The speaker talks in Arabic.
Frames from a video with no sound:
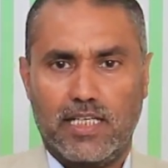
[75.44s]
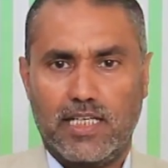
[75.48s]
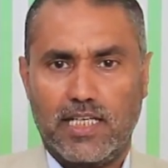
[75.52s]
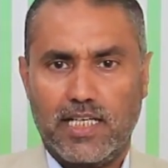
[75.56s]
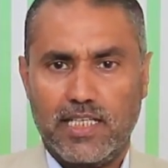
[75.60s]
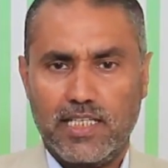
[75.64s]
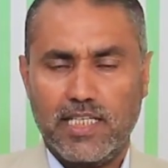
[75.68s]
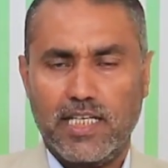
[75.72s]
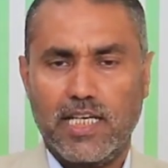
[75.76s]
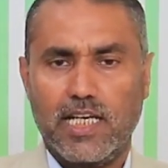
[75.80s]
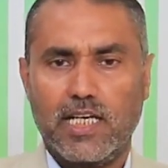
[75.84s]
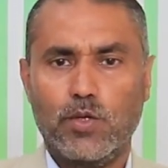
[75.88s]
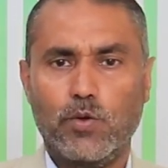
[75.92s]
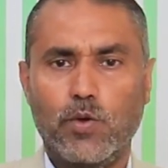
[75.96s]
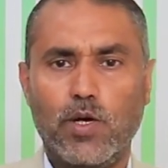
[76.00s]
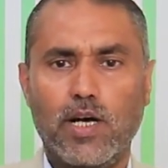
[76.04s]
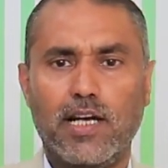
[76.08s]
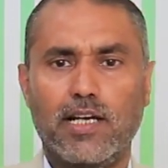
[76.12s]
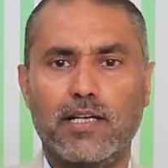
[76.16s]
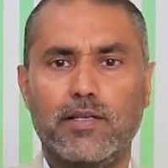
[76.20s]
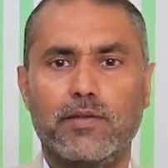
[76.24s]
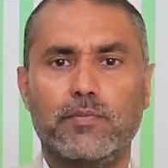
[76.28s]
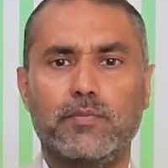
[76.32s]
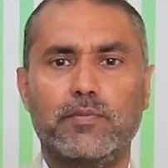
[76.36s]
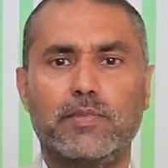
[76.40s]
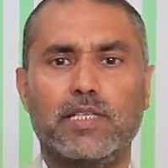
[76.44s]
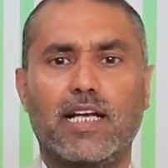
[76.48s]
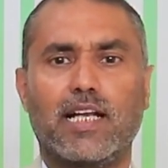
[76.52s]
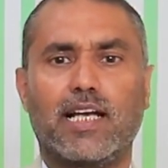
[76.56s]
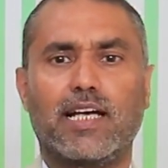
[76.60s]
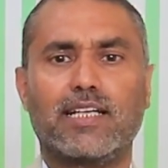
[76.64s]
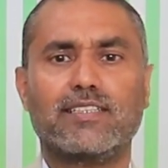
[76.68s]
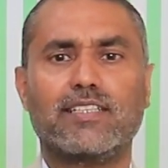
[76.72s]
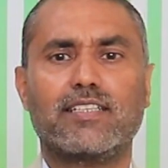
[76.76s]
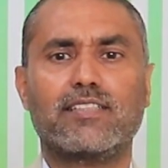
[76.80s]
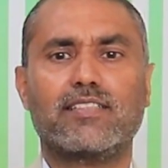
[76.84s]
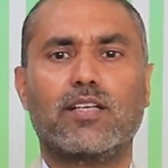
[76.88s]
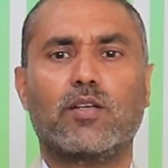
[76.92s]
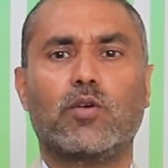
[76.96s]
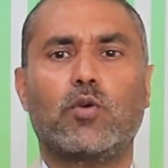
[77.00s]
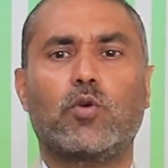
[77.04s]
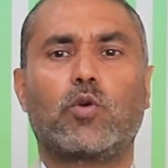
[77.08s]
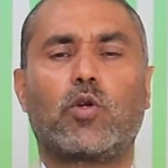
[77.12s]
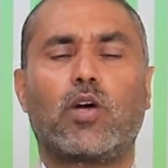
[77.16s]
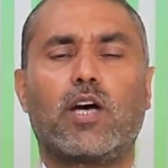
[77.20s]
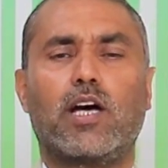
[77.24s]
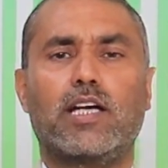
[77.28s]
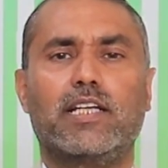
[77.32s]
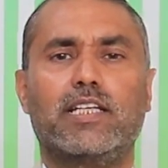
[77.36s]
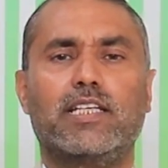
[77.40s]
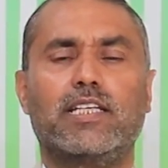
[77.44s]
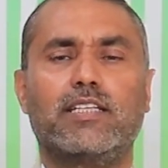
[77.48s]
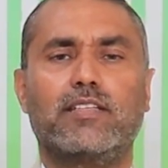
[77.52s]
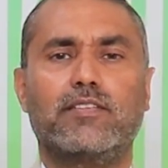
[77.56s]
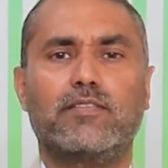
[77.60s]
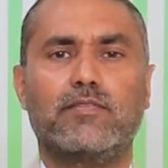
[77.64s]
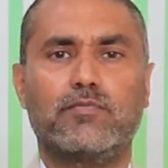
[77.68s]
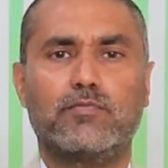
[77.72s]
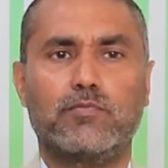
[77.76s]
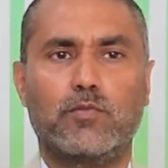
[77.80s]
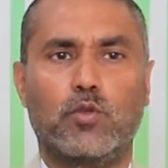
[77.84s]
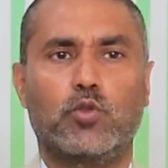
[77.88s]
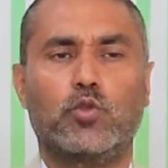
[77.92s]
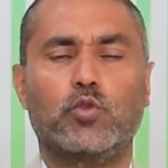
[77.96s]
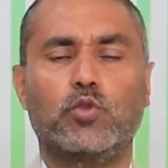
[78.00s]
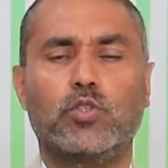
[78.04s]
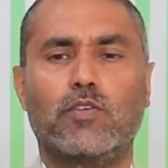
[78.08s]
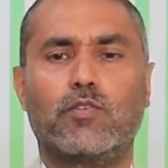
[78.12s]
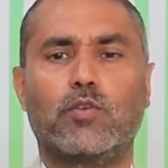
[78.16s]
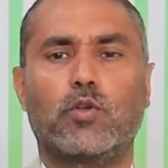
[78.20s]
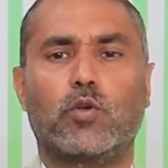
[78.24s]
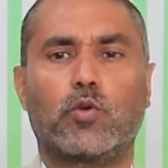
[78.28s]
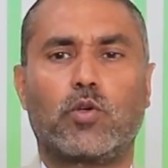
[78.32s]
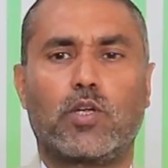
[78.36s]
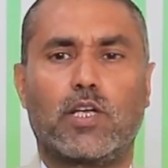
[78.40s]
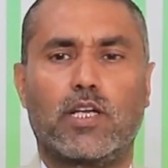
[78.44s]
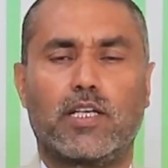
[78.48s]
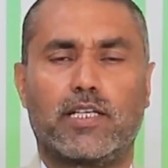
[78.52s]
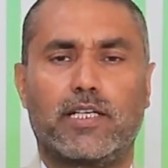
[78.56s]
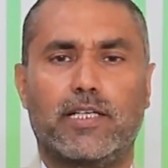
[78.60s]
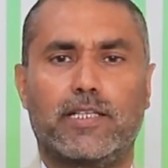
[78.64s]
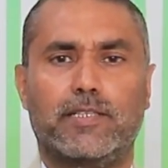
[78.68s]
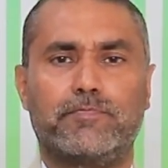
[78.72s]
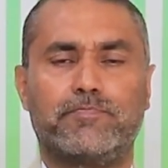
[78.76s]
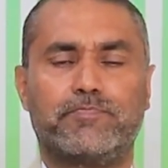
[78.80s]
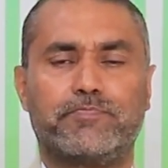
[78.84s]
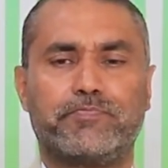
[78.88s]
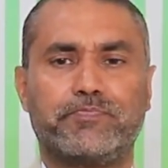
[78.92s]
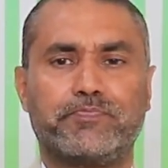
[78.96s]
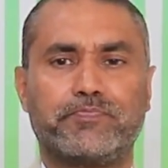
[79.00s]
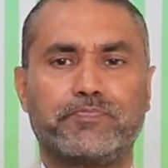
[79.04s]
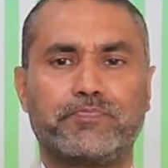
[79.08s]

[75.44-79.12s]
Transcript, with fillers: هذه أنواع من القصص القرآني موجودة في القرآن الكريم